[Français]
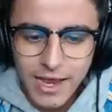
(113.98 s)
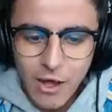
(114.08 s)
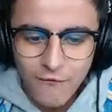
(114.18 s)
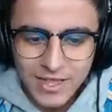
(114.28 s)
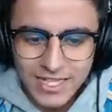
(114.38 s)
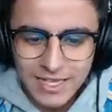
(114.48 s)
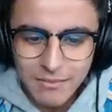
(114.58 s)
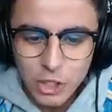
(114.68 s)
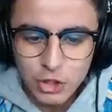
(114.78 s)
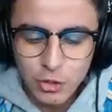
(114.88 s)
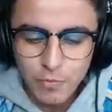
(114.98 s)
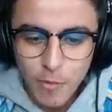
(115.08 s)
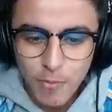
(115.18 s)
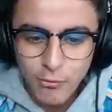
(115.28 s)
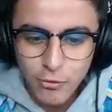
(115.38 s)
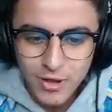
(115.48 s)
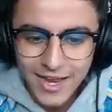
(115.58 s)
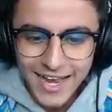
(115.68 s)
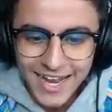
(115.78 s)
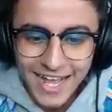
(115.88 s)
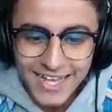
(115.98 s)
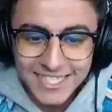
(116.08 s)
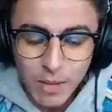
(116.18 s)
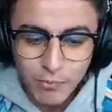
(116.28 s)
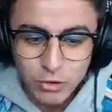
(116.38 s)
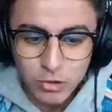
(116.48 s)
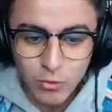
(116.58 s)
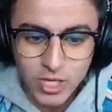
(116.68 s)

Et là, en fait, les amis, je ne peux plus rester appuyé sur mon